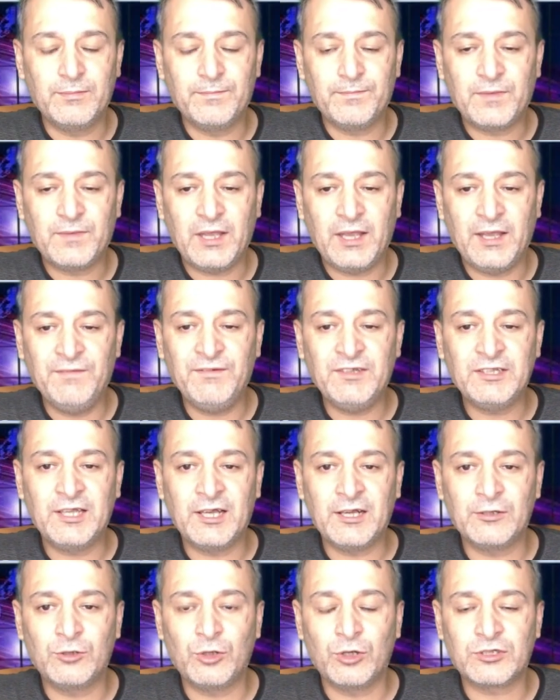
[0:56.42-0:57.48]
Evet
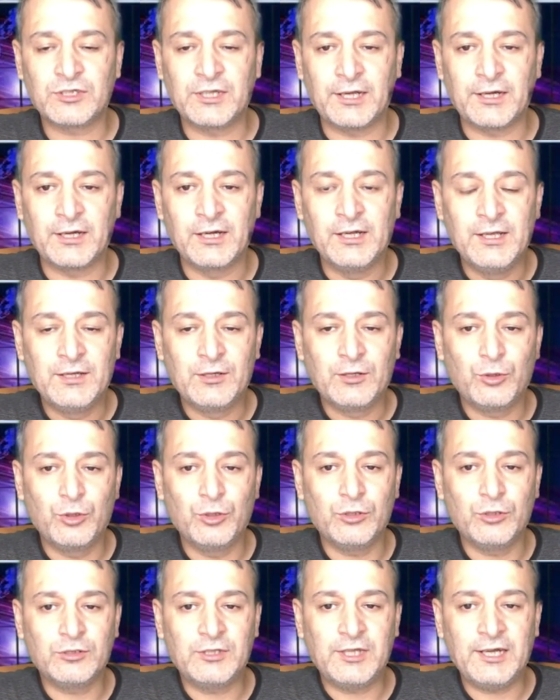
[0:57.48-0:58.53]
değerli dostlar.
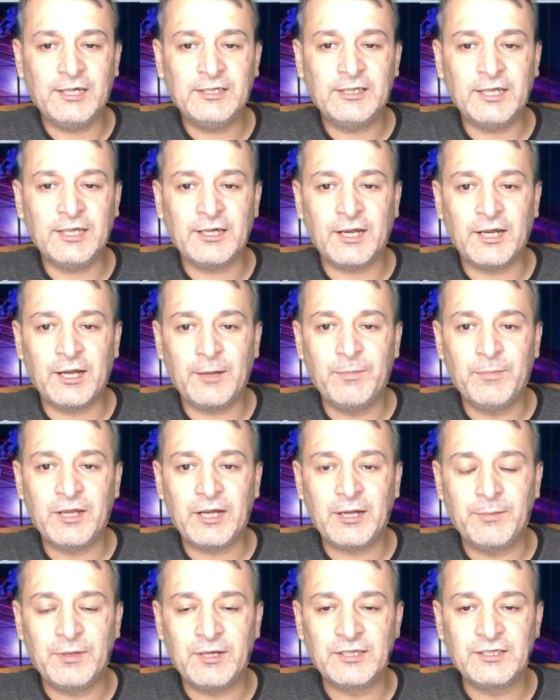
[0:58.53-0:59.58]
Görüntüleri tekrar hep
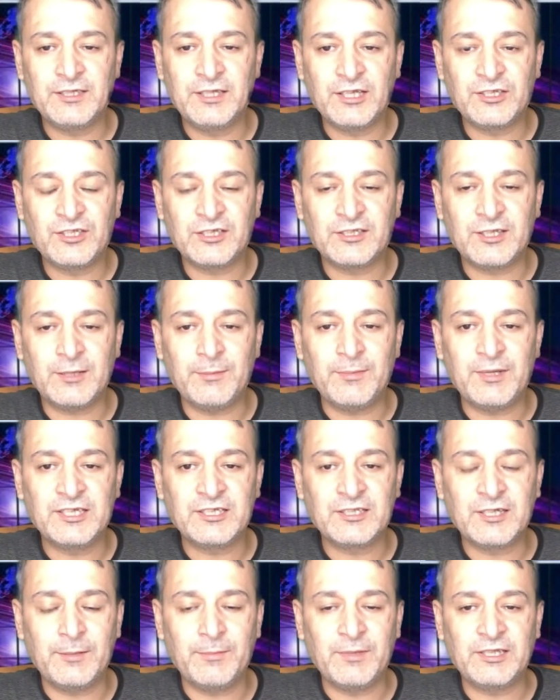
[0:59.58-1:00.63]
beraber izleyeceğiz ama
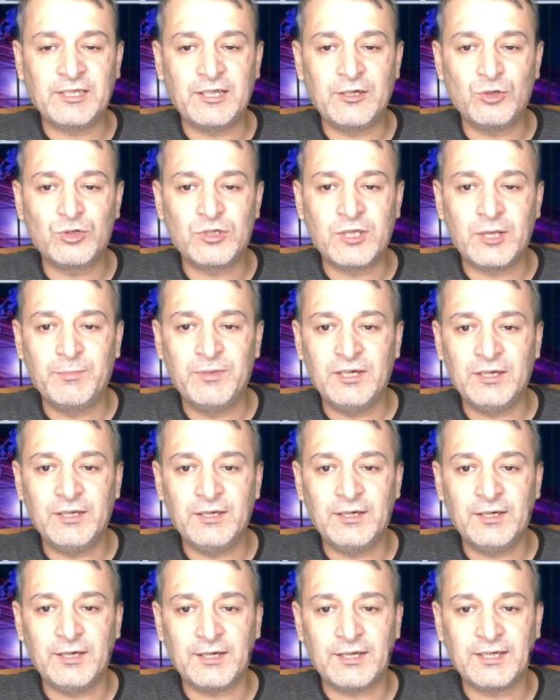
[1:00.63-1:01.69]
izlemeden önce
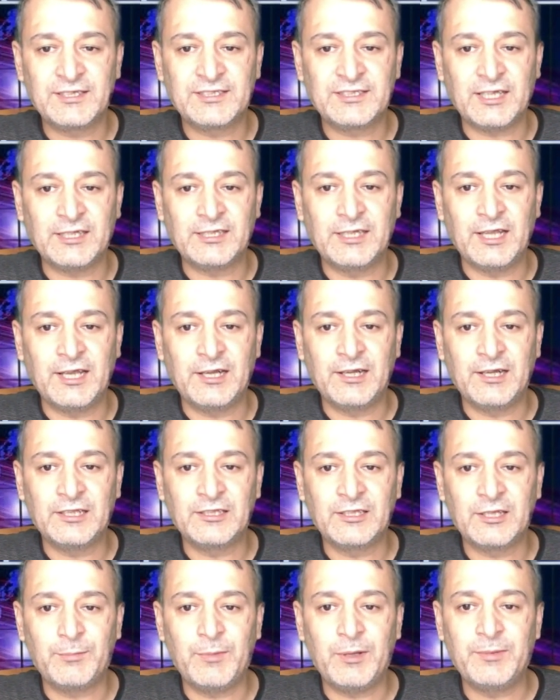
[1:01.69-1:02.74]
bir kısa
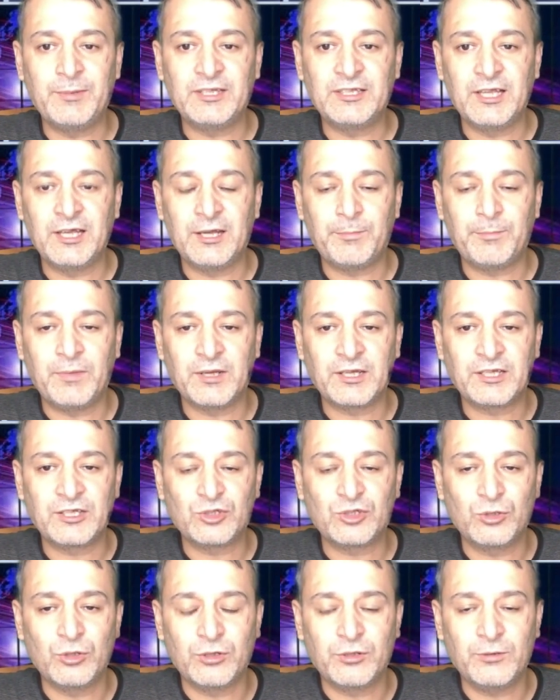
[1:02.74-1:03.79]
değerlendirme ben de yapmak
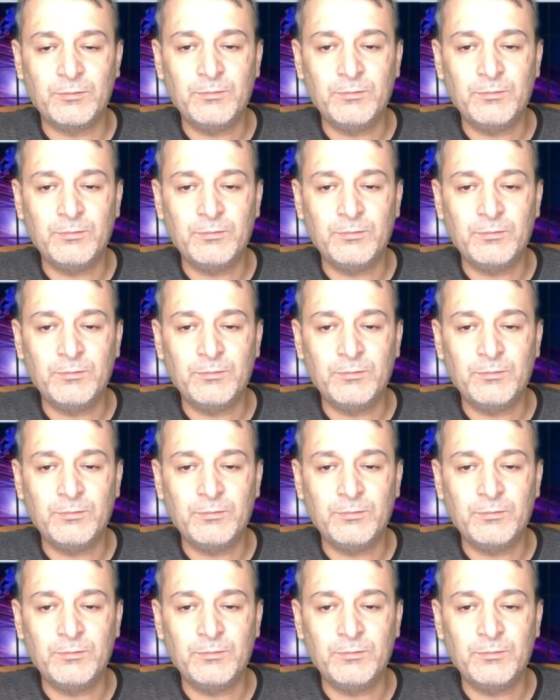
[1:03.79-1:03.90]
istiyorum.